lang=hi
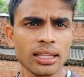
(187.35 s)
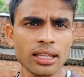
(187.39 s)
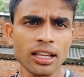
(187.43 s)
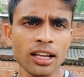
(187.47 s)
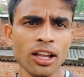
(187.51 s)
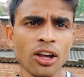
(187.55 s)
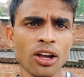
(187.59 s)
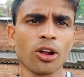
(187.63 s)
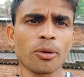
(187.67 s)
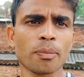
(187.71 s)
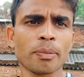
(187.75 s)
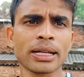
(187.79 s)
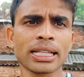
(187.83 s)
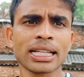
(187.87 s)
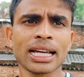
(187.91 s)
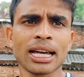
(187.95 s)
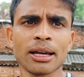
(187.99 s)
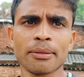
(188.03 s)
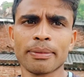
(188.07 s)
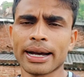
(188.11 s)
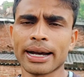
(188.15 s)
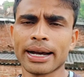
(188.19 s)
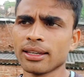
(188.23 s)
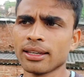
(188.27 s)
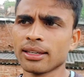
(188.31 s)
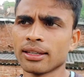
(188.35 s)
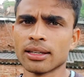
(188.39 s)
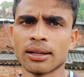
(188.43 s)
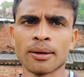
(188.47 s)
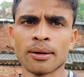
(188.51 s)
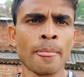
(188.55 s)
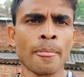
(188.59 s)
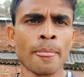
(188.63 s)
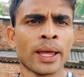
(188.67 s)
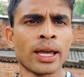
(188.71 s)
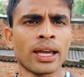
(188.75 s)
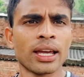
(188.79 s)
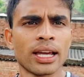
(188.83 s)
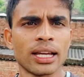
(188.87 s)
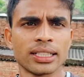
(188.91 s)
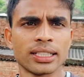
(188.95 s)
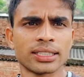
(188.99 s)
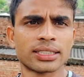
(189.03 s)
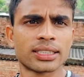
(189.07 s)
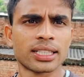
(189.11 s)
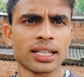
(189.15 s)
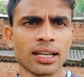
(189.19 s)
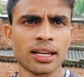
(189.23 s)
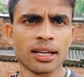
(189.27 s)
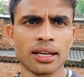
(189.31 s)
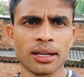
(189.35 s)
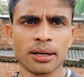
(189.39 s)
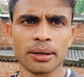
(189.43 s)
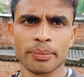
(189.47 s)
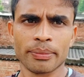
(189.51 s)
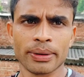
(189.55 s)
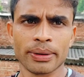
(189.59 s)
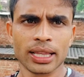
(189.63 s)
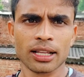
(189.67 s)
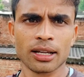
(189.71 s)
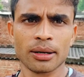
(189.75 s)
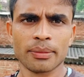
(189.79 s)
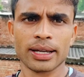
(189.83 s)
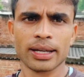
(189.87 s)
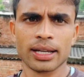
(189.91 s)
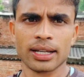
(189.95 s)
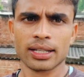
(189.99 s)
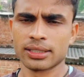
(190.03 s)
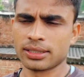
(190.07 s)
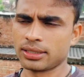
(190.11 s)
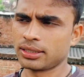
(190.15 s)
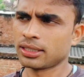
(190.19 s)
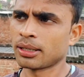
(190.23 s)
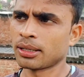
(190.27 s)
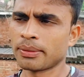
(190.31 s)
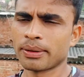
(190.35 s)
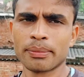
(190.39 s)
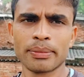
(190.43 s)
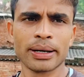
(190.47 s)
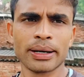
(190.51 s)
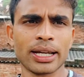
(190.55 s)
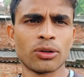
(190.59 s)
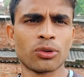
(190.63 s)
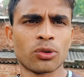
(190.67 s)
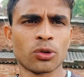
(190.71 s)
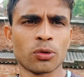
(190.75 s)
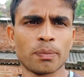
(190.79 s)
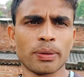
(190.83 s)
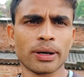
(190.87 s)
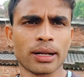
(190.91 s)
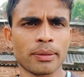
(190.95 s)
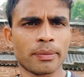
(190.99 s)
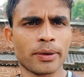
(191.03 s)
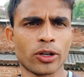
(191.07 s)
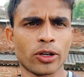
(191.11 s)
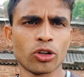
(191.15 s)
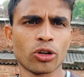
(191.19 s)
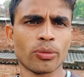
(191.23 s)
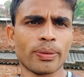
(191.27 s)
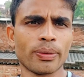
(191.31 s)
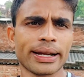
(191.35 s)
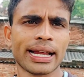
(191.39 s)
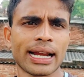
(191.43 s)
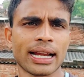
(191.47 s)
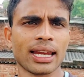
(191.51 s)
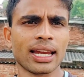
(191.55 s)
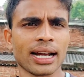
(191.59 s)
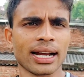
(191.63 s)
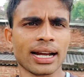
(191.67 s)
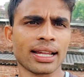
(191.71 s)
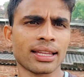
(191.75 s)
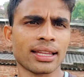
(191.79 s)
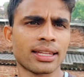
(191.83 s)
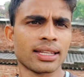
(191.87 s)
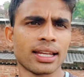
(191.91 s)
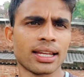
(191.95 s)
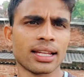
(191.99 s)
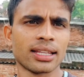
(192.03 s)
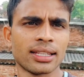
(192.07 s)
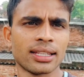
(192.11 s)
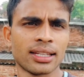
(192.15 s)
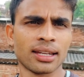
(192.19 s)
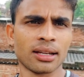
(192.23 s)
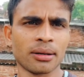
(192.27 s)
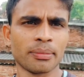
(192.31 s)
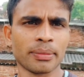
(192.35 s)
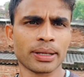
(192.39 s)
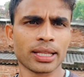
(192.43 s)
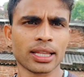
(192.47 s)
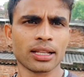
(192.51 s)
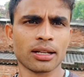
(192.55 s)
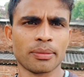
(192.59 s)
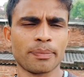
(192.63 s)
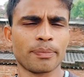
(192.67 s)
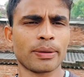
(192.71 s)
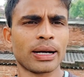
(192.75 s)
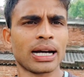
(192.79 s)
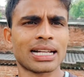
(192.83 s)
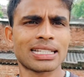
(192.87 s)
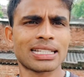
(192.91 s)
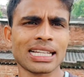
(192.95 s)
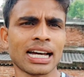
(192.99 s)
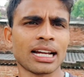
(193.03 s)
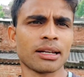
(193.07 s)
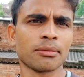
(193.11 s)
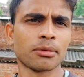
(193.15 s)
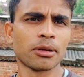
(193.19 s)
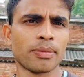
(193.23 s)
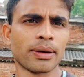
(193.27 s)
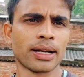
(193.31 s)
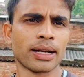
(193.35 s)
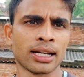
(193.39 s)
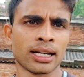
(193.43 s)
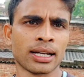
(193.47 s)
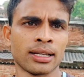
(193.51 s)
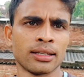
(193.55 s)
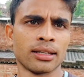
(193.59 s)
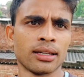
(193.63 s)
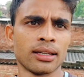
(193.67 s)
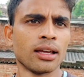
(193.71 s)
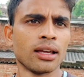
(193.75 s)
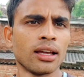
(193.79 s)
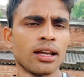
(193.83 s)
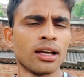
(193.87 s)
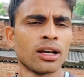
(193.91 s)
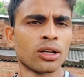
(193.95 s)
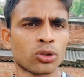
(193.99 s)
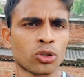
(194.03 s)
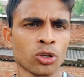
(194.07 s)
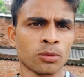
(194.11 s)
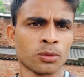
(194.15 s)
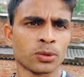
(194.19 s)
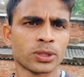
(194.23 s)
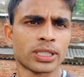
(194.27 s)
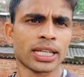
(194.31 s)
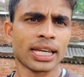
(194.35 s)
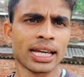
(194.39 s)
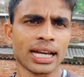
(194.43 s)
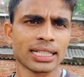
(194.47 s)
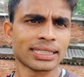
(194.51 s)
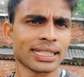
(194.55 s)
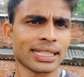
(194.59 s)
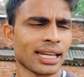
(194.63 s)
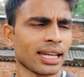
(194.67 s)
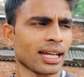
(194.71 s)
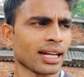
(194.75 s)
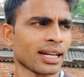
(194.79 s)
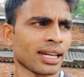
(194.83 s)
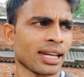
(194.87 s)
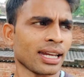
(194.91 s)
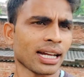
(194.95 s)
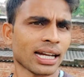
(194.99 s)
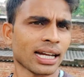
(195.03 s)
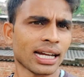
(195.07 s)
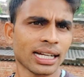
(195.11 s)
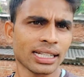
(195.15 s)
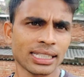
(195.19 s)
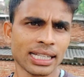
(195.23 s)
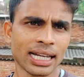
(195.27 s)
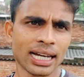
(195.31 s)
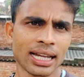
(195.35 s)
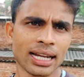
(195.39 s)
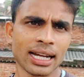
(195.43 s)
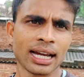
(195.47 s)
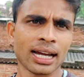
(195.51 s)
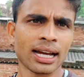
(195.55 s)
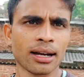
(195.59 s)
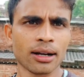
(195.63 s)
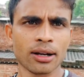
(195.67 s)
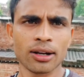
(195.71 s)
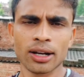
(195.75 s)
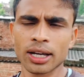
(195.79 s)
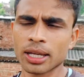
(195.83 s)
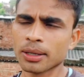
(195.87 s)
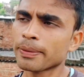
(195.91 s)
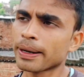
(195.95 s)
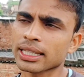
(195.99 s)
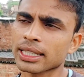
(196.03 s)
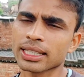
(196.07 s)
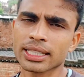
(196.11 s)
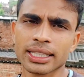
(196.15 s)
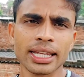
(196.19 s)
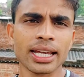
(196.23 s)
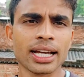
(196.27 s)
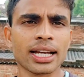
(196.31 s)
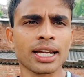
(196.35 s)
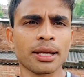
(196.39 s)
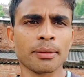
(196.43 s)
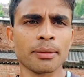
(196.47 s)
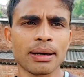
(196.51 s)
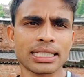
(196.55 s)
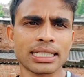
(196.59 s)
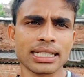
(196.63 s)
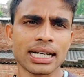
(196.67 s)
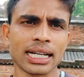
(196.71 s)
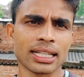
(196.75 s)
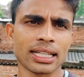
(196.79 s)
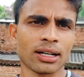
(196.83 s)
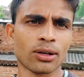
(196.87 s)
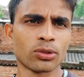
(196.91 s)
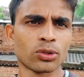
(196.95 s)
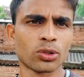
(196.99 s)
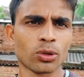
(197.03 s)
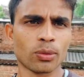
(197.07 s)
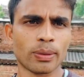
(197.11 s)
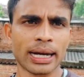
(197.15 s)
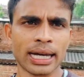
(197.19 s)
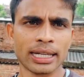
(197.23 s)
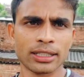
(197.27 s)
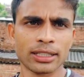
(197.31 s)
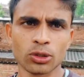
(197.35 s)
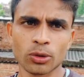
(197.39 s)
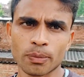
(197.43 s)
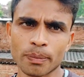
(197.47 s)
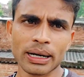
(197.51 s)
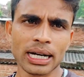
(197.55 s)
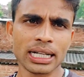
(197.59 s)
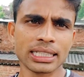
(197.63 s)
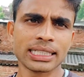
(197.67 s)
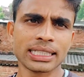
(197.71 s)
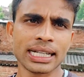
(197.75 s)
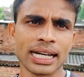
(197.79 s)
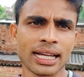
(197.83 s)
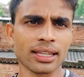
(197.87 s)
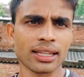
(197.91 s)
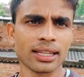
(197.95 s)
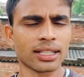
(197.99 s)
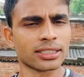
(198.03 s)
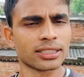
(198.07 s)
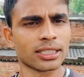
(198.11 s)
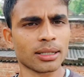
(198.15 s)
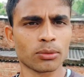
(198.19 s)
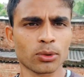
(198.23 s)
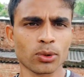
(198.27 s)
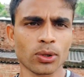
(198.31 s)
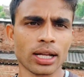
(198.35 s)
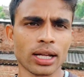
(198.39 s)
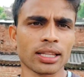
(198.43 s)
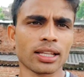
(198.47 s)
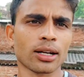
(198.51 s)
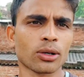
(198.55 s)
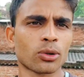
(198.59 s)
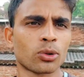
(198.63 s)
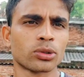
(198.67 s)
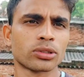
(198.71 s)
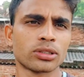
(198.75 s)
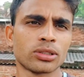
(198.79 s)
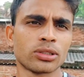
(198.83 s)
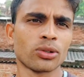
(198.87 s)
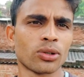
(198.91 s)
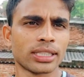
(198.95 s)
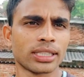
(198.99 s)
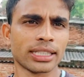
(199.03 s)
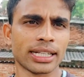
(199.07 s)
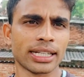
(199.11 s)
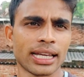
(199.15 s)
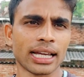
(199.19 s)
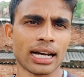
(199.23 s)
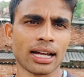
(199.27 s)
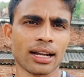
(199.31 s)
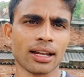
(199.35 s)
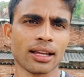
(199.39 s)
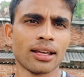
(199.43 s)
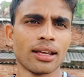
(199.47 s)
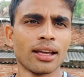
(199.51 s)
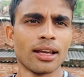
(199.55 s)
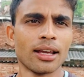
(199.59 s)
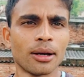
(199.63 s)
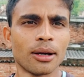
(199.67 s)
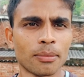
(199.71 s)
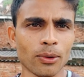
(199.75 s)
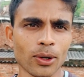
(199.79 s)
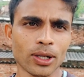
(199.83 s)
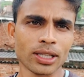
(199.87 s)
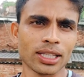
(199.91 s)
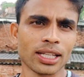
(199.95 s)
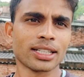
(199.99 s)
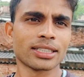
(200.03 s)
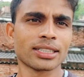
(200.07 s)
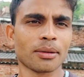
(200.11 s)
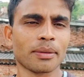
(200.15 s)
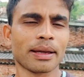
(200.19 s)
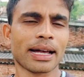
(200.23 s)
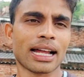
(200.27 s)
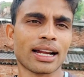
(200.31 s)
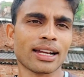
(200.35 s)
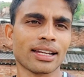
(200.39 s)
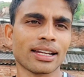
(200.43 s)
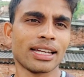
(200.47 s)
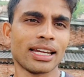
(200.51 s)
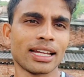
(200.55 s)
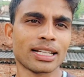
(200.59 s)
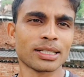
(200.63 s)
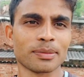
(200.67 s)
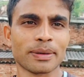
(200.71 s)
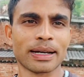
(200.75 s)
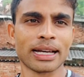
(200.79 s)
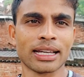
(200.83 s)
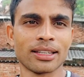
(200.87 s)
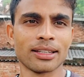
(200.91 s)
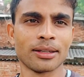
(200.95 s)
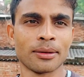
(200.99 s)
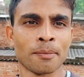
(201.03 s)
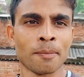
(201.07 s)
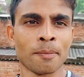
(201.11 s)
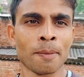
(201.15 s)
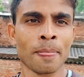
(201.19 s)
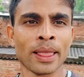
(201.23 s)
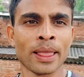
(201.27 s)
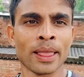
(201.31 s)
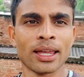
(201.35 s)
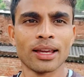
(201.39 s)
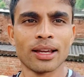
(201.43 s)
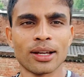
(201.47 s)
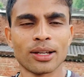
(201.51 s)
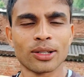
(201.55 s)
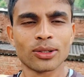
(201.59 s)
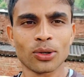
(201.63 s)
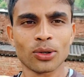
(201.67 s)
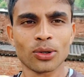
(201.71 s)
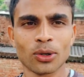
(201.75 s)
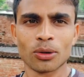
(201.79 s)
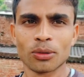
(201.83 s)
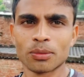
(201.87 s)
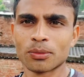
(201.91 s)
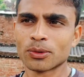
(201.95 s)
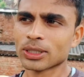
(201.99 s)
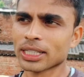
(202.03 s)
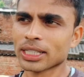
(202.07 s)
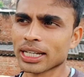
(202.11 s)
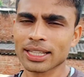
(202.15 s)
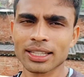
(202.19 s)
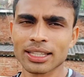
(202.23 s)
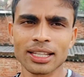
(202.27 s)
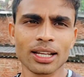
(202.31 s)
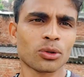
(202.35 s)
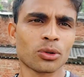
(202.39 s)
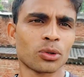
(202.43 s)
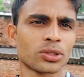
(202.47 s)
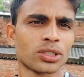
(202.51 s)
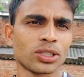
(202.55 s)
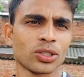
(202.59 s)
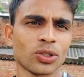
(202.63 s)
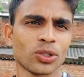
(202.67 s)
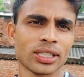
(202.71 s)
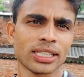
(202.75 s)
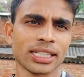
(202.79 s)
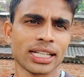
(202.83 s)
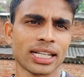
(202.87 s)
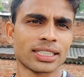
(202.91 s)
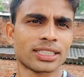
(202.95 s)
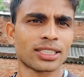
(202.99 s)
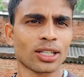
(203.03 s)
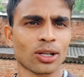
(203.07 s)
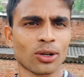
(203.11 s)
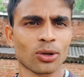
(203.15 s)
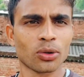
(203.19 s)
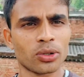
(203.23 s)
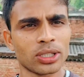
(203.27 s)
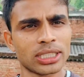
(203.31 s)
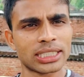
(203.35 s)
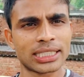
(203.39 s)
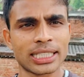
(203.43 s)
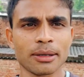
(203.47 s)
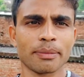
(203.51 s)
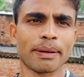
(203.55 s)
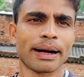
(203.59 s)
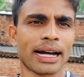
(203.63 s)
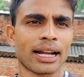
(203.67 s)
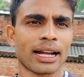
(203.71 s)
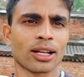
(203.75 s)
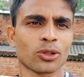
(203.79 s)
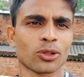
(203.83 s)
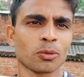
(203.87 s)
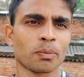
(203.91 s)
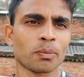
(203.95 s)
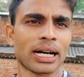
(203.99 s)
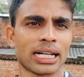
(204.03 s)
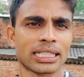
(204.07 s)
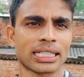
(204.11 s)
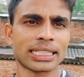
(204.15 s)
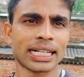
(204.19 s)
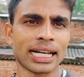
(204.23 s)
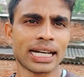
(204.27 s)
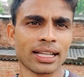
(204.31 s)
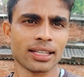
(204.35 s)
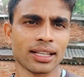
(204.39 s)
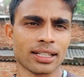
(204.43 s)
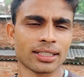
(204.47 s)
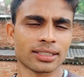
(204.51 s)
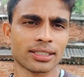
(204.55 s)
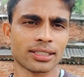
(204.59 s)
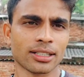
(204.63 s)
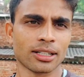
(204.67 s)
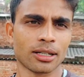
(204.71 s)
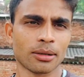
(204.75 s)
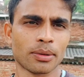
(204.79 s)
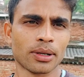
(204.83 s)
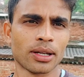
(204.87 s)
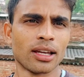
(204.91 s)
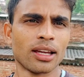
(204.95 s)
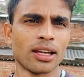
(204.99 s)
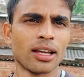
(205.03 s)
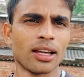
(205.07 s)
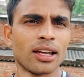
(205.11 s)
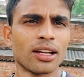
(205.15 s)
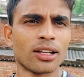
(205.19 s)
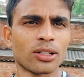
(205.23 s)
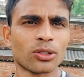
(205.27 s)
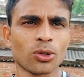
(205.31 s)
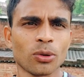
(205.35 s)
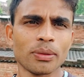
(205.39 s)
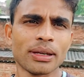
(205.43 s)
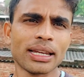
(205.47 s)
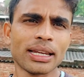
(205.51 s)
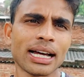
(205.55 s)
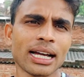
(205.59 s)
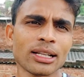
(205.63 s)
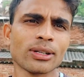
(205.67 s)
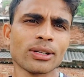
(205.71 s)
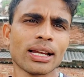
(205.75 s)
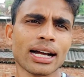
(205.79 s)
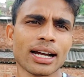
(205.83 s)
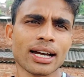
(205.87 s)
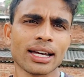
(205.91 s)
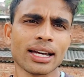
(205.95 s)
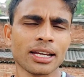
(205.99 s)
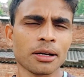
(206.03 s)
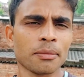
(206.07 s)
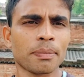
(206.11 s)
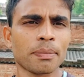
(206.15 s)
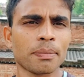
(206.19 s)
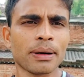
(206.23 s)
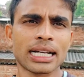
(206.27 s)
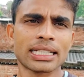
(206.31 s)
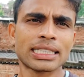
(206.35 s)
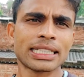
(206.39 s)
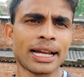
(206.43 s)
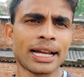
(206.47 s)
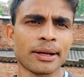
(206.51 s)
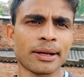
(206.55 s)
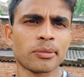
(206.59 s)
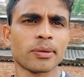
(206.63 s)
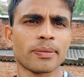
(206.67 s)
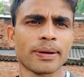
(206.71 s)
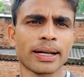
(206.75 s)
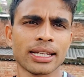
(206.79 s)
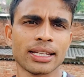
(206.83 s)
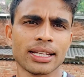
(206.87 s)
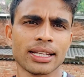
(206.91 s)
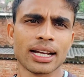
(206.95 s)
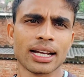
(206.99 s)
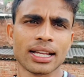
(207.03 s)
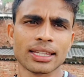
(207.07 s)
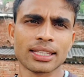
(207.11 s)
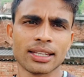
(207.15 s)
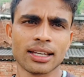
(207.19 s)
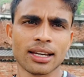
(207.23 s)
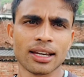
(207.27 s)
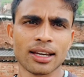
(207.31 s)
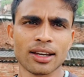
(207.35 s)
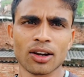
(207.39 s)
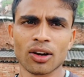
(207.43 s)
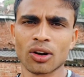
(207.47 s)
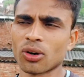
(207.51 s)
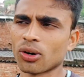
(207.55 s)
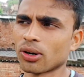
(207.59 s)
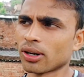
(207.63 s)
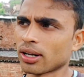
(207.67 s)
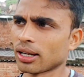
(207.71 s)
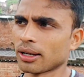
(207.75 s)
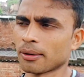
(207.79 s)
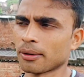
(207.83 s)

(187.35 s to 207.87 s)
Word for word: और पता है भाई इससे मतलब जब मैं यूट्यूब पर वीडियो बनाने लगा धीरे धीरे मतलब पहचान भी बन गई तो मुझे ऐसा लगने लगा कि यार हाँ कहीं भर्ती देखने में जाता हूँ तो भाई जो पहचानते हैं सब तो अंदर खुशी होती है यार बोलते हैं सब यार नीलेश भाई तो मुझे अंदर खुशी होती है चलो खुशी बहाने तो पहचानते हैं सब तो मिला जुला कर एक पहचान भी बनी रहती है और